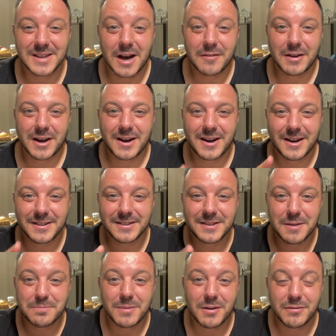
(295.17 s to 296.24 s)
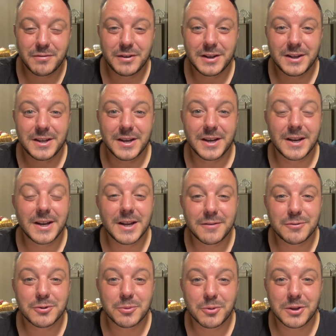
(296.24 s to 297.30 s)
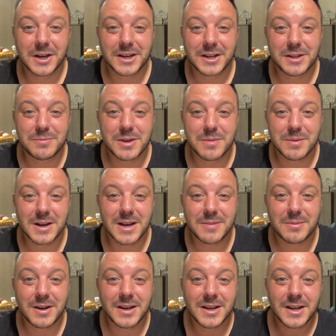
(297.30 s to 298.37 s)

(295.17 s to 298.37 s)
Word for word: avec Quentin Maffé, qui est élève de mon académie MLM